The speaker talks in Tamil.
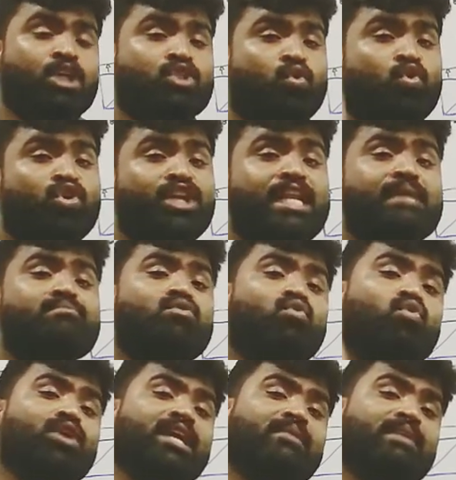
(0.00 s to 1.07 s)
ஸோ ஒன்றிலும்
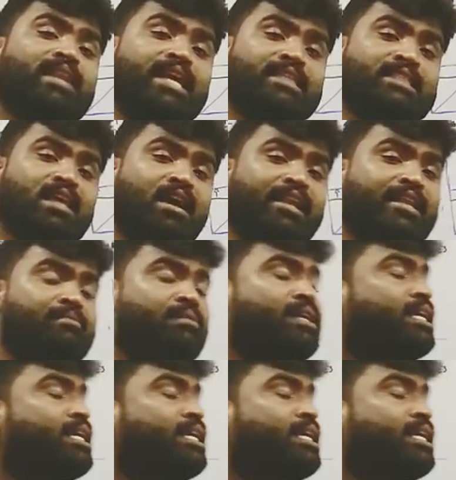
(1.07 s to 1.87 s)
கூடிய விலைசார் நம்ம